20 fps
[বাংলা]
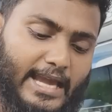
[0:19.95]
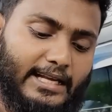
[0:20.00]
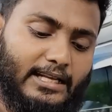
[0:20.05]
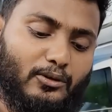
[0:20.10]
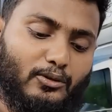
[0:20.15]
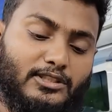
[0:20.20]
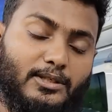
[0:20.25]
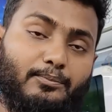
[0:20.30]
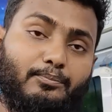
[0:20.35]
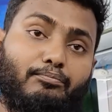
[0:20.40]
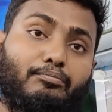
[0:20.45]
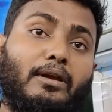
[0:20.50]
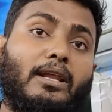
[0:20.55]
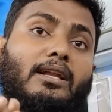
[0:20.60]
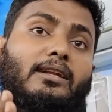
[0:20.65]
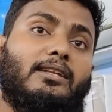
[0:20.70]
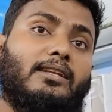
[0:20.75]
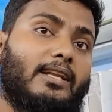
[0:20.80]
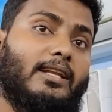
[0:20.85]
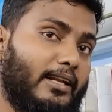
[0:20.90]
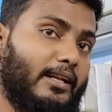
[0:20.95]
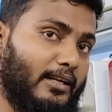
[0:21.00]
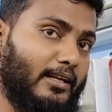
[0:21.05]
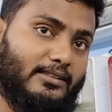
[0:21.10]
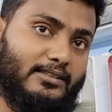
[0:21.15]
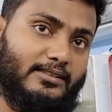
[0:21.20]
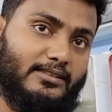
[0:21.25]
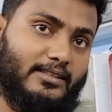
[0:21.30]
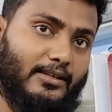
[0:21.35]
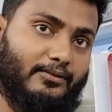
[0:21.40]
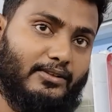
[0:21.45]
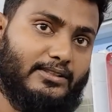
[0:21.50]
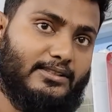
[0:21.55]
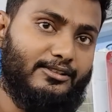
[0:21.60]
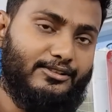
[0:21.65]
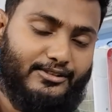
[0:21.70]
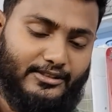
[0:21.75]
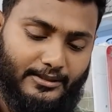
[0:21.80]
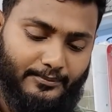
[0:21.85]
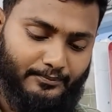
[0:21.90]
একটা হচ্ছে বিল্ট ইন এনার্জি সেভিং
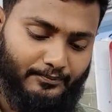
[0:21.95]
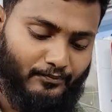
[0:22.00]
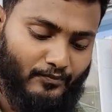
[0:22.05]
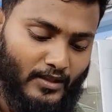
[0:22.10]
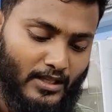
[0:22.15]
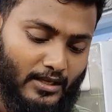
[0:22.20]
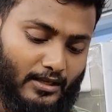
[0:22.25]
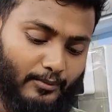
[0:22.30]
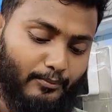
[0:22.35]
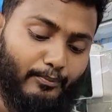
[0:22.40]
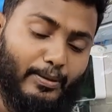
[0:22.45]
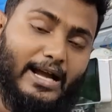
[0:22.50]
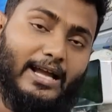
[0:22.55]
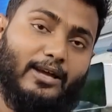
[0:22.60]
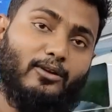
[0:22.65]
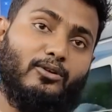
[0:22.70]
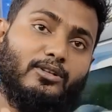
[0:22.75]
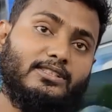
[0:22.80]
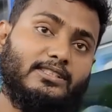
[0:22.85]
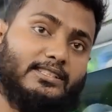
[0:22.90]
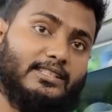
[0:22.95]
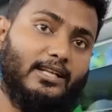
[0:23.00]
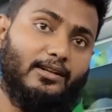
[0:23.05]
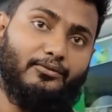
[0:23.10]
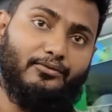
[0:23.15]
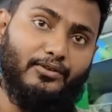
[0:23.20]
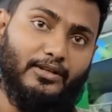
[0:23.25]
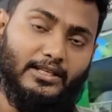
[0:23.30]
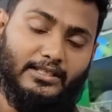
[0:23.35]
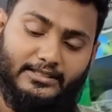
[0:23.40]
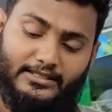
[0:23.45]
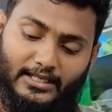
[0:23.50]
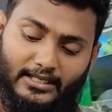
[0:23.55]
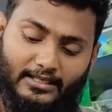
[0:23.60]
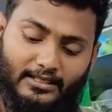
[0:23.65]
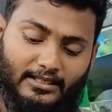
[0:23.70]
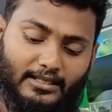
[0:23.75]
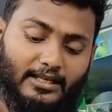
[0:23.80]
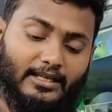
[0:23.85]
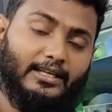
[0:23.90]
সিস্টেম ওকে বায়োলজিক্যাল ফিল্টার
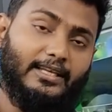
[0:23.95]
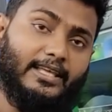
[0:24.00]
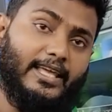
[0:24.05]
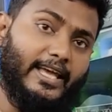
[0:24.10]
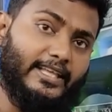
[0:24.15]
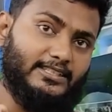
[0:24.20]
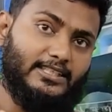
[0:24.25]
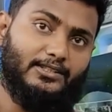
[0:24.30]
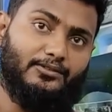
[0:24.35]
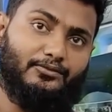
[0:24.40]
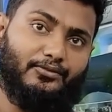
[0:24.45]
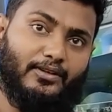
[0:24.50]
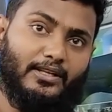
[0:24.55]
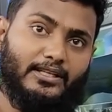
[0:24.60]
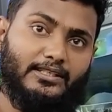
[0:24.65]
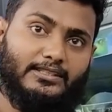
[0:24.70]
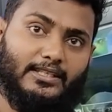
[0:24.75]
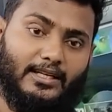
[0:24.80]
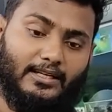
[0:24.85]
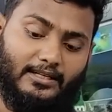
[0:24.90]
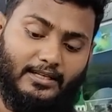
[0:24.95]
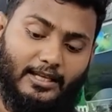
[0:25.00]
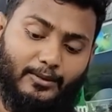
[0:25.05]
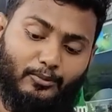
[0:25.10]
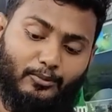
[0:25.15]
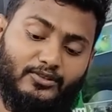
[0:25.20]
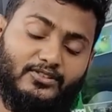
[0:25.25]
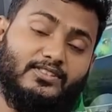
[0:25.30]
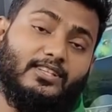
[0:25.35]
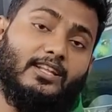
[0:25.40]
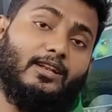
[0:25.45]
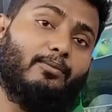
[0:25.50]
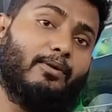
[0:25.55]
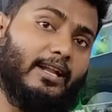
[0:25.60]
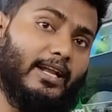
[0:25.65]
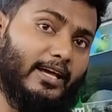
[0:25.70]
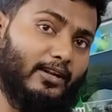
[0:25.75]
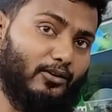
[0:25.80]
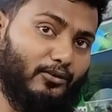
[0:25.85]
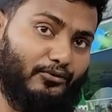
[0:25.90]
ক্যাচেইন ফিল্টার এবং
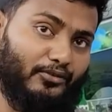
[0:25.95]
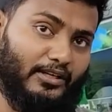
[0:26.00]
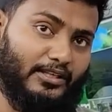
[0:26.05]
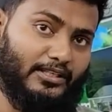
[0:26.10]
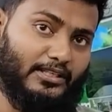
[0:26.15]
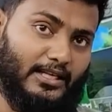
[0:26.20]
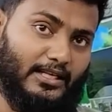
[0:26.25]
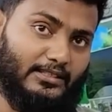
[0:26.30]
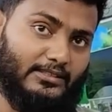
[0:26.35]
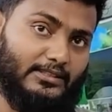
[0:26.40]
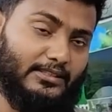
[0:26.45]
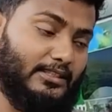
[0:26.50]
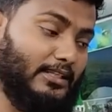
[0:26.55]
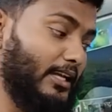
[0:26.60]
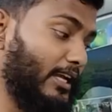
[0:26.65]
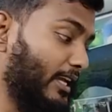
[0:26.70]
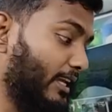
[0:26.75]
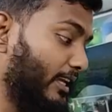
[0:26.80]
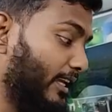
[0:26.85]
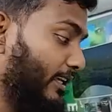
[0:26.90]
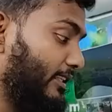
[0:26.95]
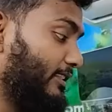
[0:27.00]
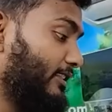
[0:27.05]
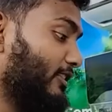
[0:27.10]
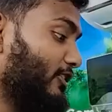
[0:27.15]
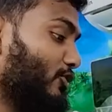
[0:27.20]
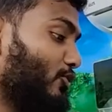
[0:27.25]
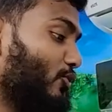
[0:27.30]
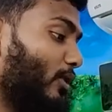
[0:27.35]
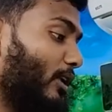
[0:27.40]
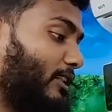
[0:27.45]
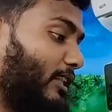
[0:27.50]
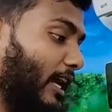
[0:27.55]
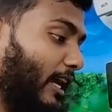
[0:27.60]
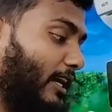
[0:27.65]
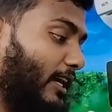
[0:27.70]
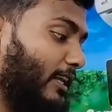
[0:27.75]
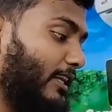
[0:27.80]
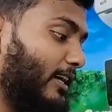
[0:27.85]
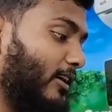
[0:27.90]
সিলভার আয়রন ফিল্টার আছে আচ্ছা। এই জিনিসগুলো
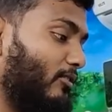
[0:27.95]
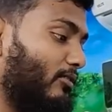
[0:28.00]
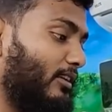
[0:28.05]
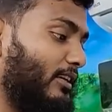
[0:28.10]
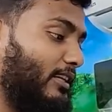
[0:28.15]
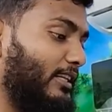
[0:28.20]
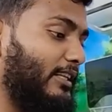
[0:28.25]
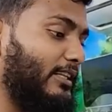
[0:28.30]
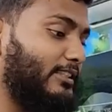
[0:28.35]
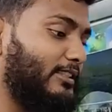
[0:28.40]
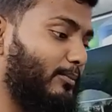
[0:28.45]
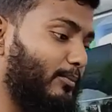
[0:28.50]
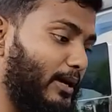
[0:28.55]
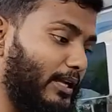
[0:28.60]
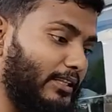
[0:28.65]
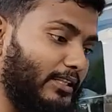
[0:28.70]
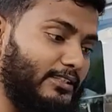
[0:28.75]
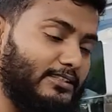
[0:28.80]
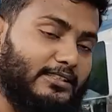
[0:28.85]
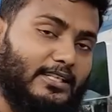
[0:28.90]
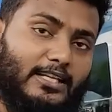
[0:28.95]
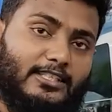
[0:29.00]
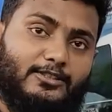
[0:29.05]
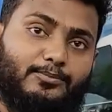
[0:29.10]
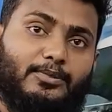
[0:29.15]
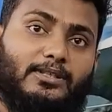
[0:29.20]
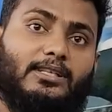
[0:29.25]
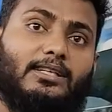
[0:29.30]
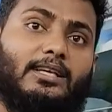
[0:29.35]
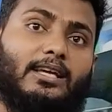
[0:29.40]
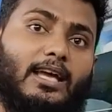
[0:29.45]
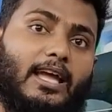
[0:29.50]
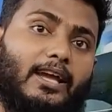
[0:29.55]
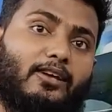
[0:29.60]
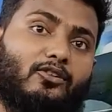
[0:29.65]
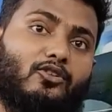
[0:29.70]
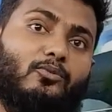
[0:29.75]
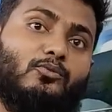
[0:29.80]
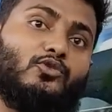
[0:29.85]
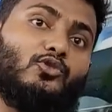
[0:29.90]
থাকার কারণে গ্রিজে বাতাসটা আসবে
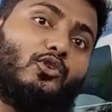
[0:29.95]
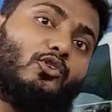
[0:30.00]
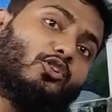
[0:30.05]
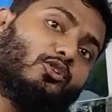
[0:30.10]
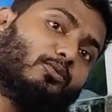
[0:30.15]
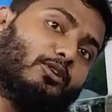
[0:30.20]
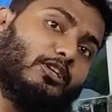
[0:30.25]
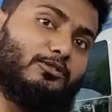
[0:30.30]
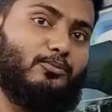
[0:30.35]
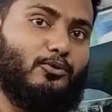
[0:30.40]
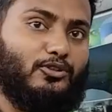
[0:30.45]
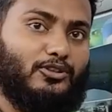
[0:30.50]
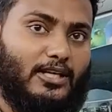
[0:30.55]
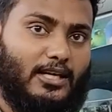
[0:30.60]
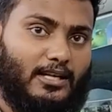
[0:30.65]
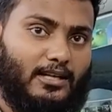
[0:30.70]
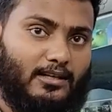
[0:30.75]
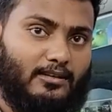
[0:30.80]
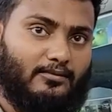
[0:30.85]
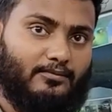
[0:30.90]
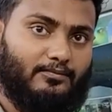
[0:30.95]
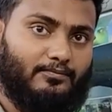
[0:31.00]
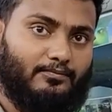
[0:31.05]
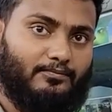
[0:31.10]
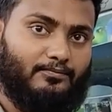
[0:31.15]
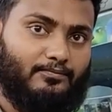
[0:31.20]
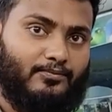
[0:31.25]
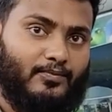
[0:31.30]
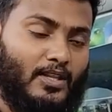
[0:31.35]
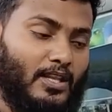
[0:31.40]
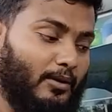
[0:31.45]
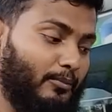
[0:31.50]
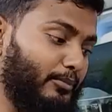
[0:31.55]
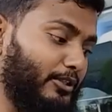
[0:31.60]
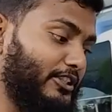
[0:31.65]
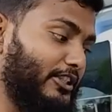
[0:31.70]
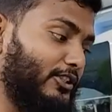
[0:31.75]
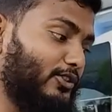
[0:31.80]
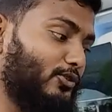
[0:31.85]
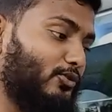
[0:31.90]
একদম জলীয় বাষ্প ছাড়া ছাড়া আচ্ছা।
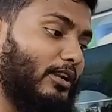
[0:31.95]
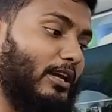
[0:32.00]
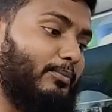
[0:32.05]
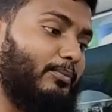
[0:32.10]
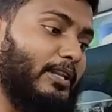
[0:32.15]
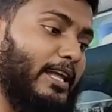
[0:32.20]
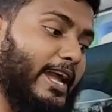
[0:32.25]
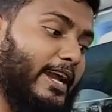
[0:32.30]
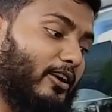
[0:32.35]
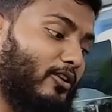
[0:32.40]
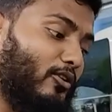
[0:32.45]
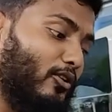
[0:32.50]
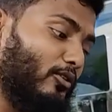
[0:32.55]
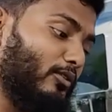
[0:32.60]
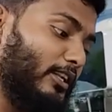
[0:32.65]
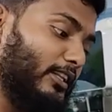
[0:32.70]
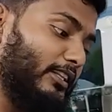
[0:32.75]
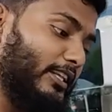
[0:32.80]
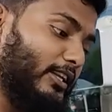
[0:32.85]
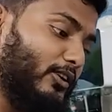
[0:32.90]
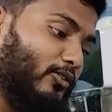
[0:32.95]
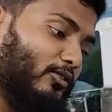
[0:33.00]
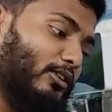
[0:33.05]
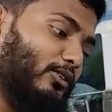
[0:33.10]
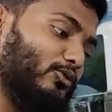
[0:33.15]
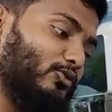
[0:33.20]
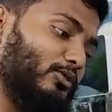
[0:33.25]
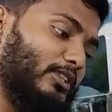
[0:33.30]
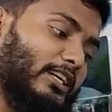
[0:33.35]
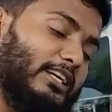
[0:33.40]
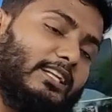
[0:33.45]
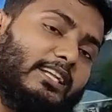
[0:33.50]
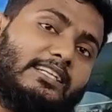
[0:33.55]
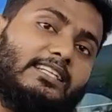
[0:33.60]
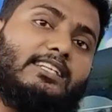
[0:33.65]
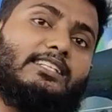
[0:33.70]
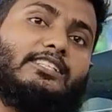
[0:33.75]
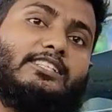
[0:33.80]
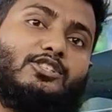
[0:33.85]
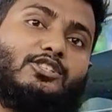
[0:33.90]
বিশেষ করে আপনি এক ঘন্টা দেড় ঘন্টাও যদি এখানে
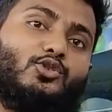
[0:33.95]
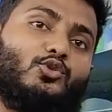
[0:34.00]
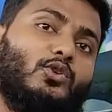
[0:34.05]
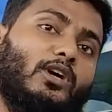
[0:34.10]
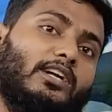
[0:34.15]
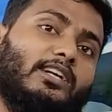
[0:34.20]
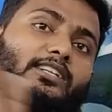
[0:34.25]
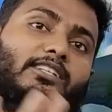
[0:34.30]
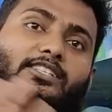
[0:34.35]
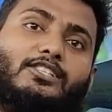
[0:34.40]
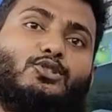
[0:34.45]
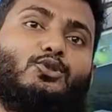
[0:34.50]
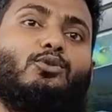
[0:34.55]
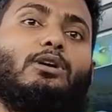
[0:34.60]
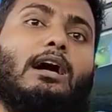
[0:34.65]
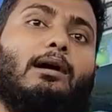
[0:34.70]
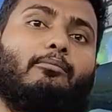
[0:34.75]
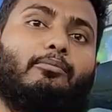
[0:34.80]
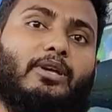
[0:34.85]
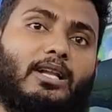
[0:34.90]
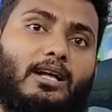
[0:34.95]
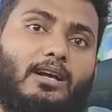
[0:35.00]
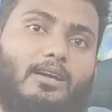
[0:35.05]
একটা টিস্যু রাখেন টিস্যু ঘামবে